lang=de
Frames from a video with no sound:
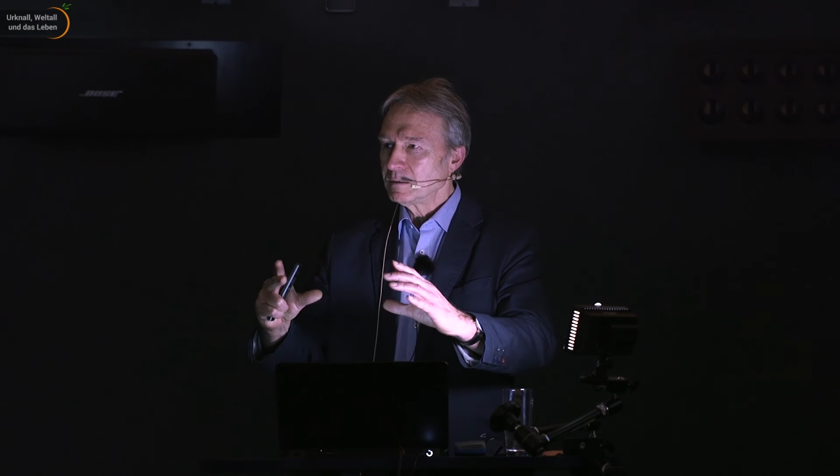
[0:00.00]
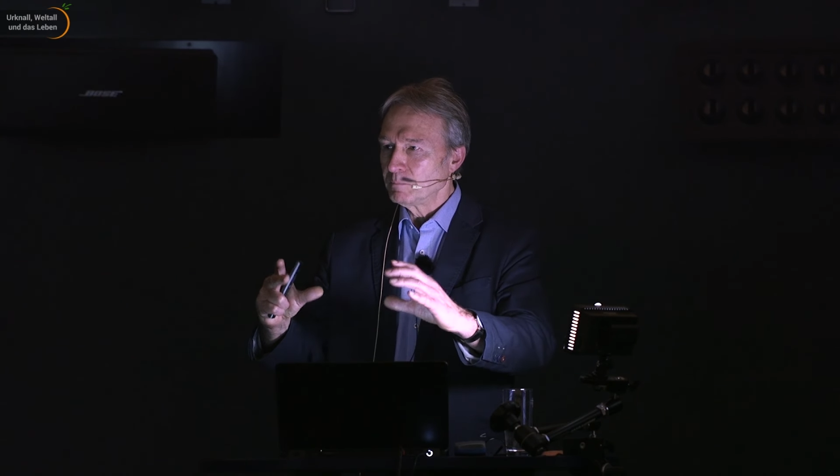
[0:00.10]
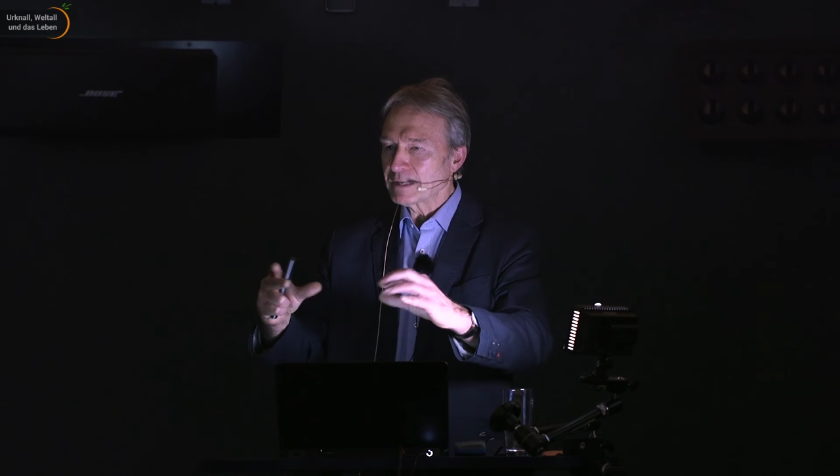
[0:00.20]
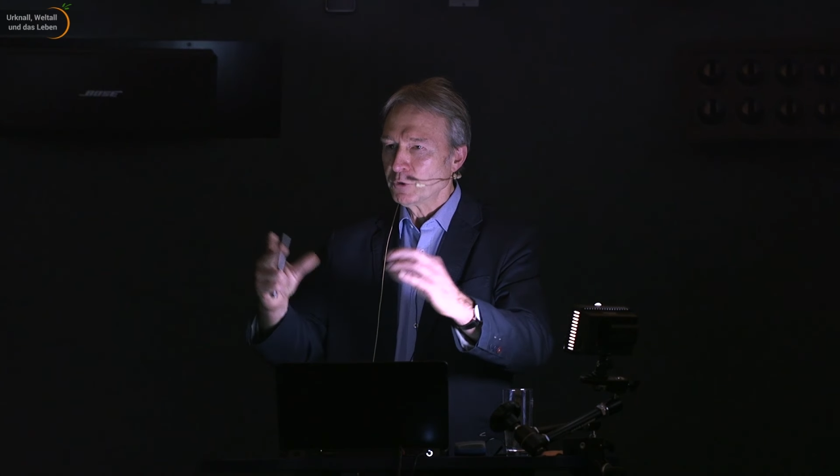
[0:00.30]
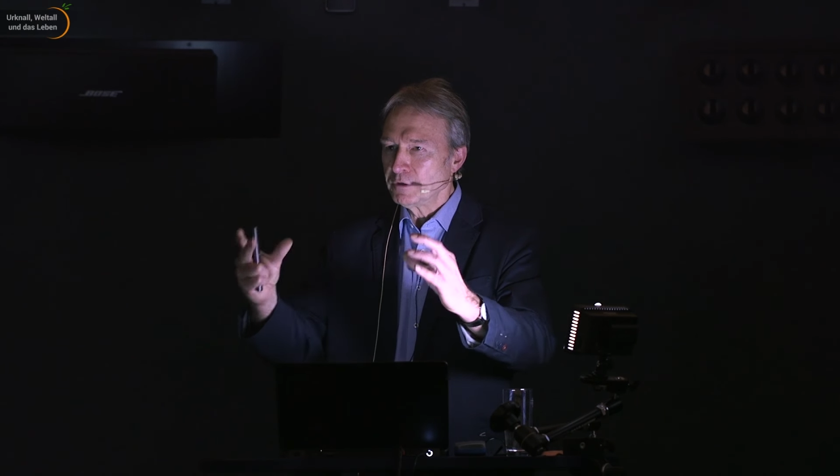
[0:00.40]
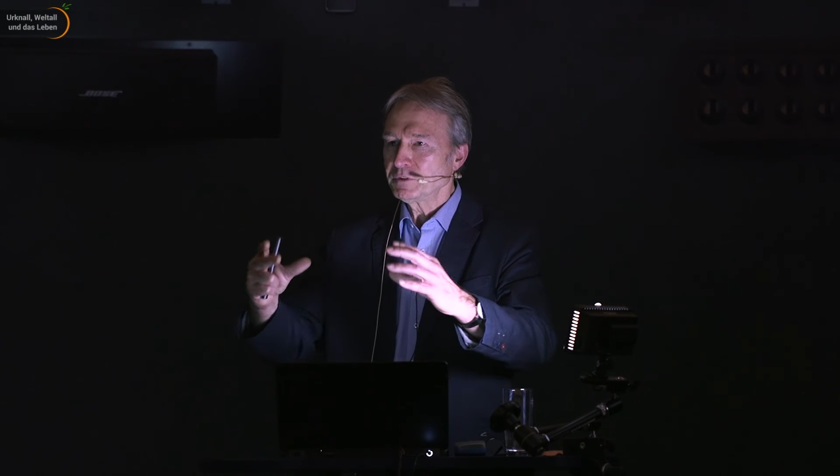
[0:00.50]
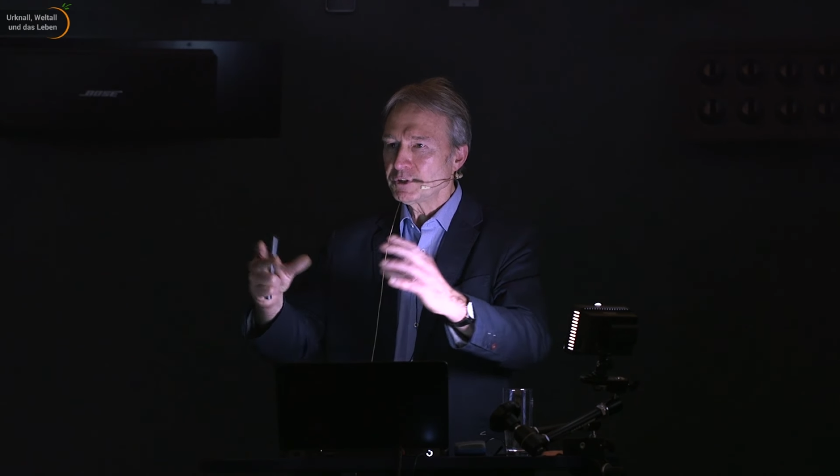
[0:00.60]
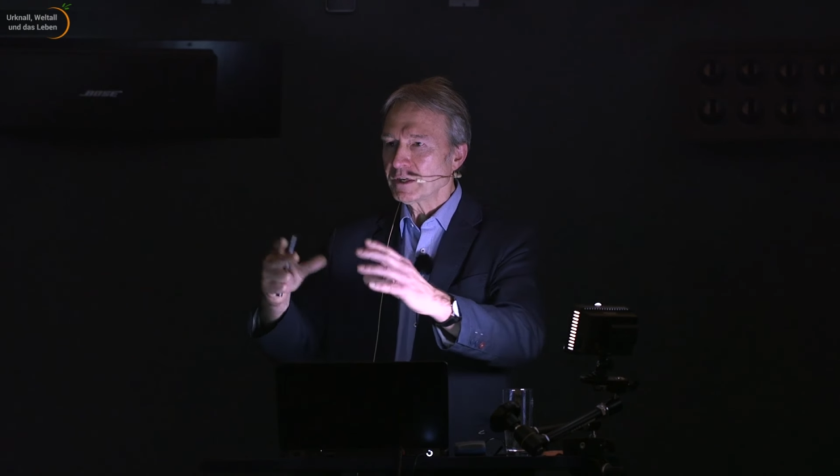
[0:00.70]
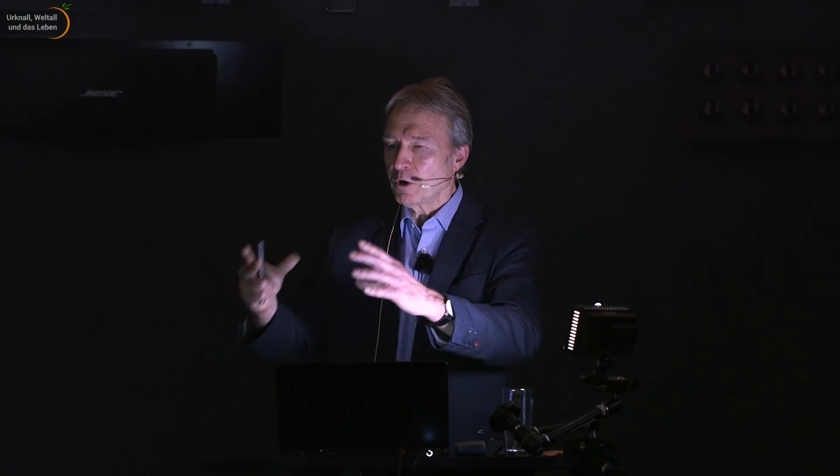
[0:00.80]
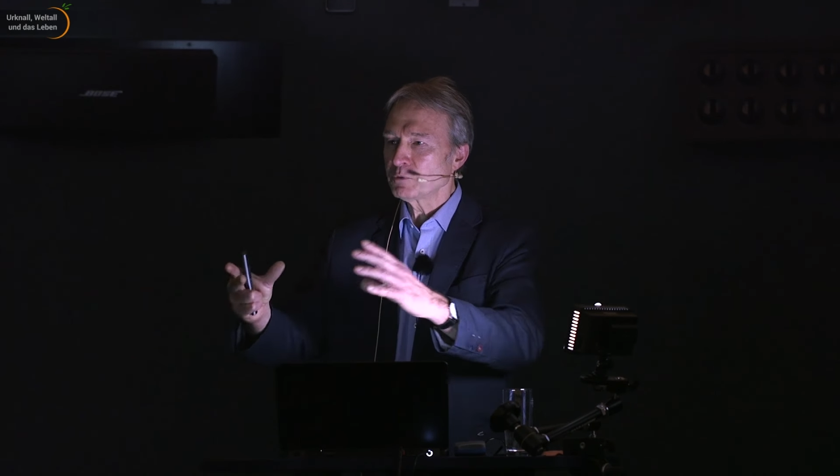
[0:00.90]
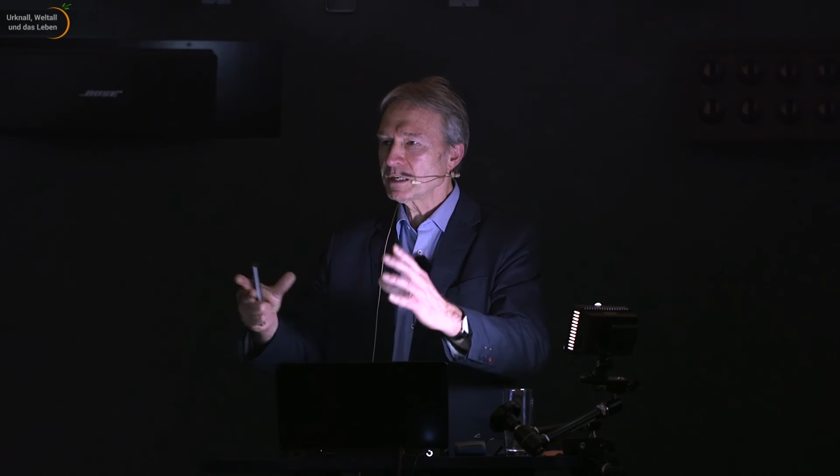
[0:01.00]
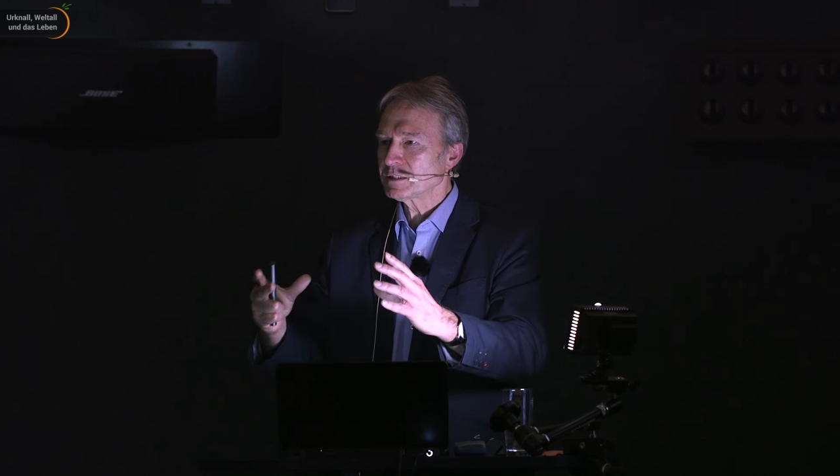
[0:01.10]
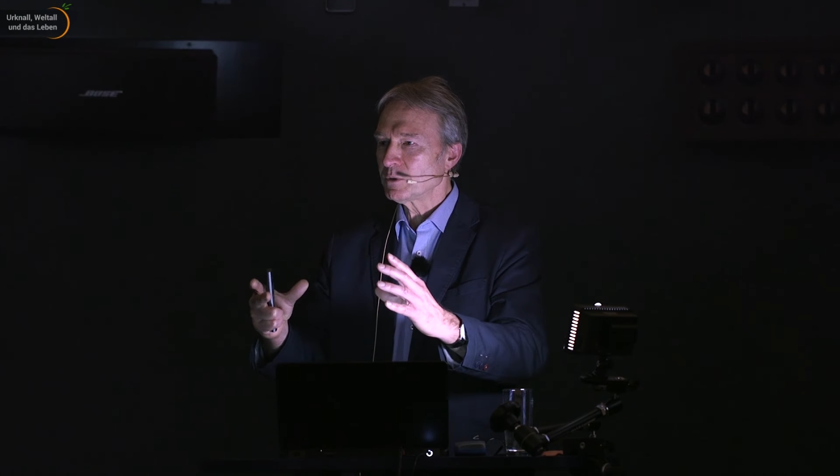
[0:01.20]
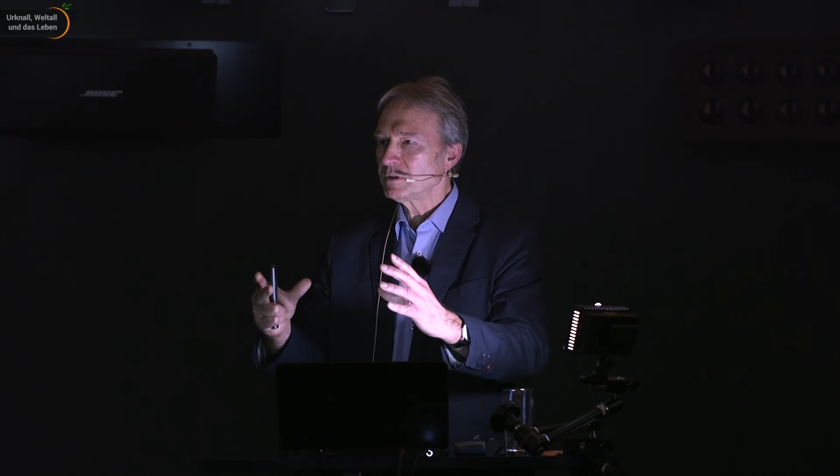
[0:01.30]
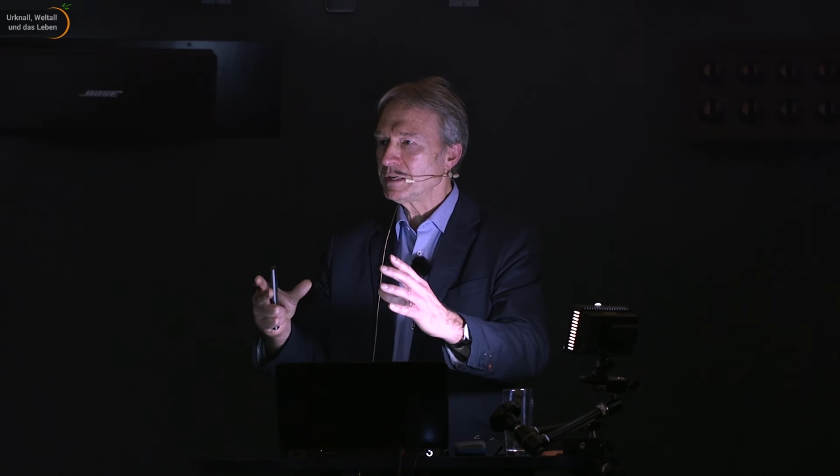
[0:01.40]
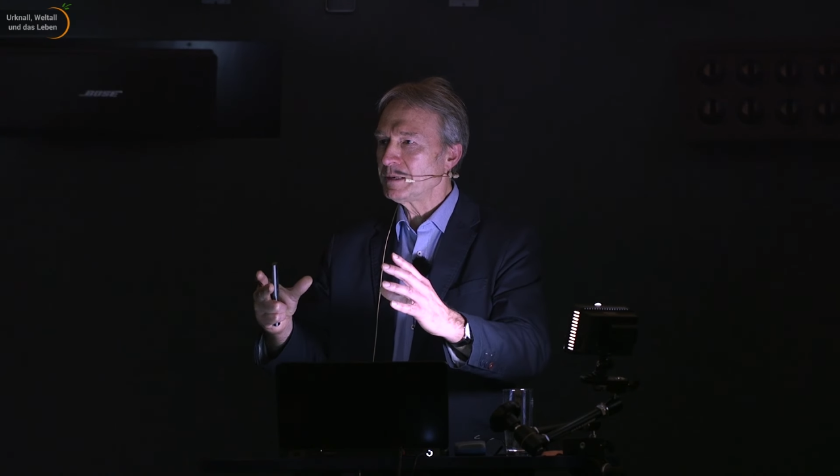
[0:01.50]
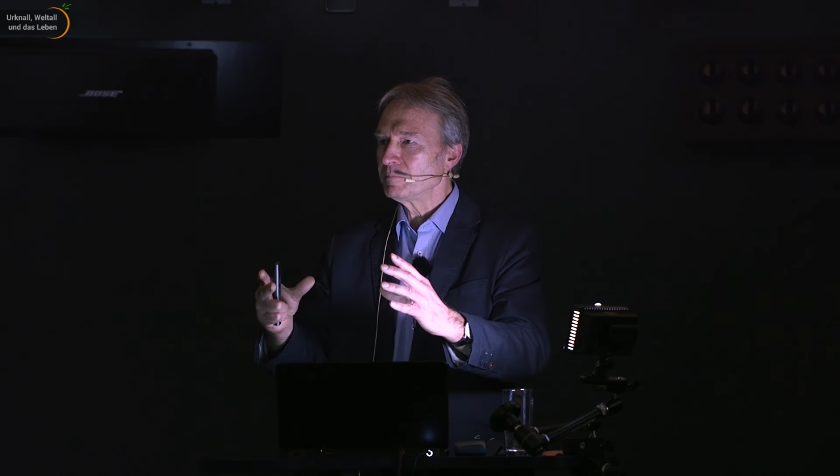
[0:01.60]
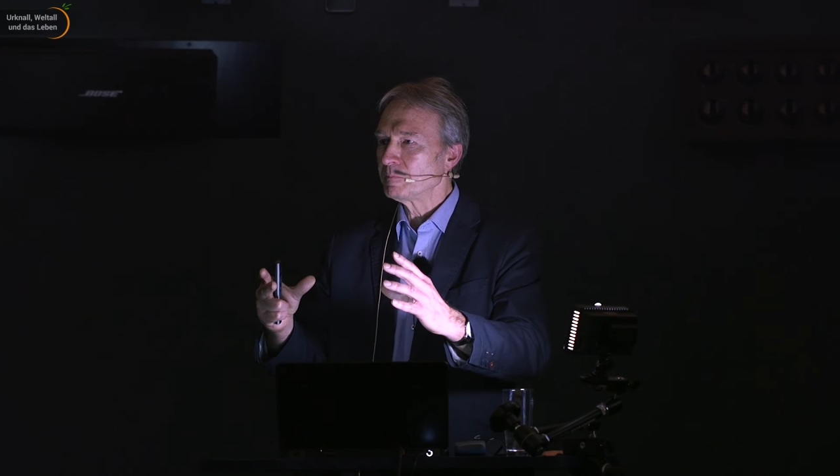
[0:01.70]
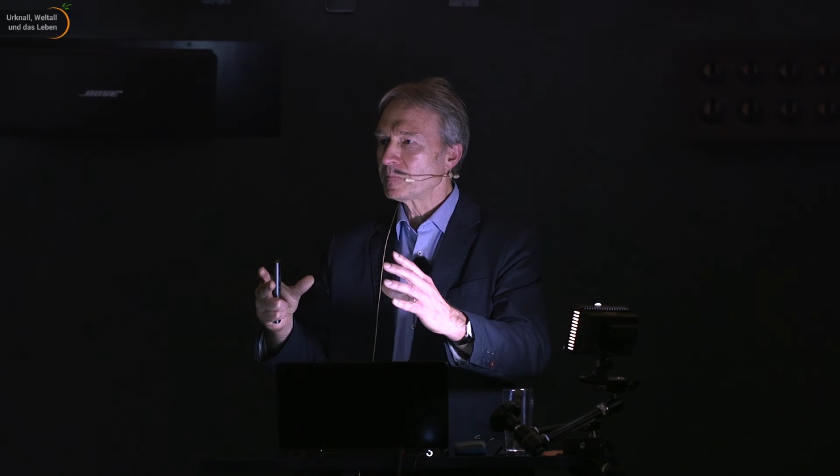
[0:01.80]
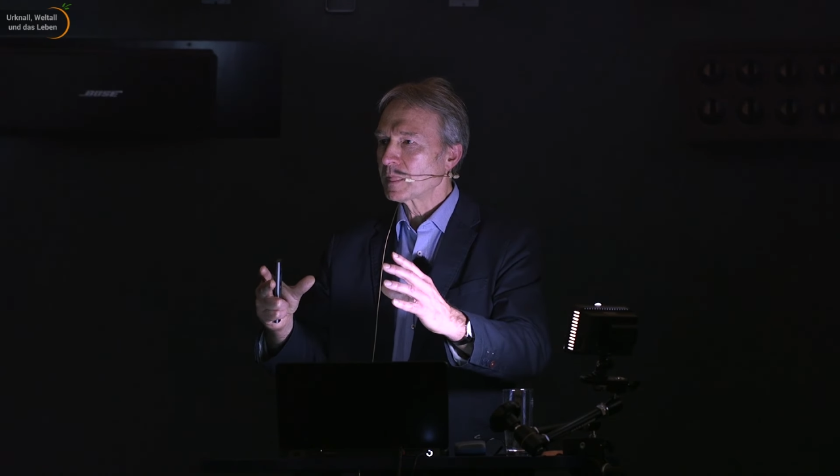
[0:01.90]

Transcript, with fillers: mal künftig in Raumstationen leben,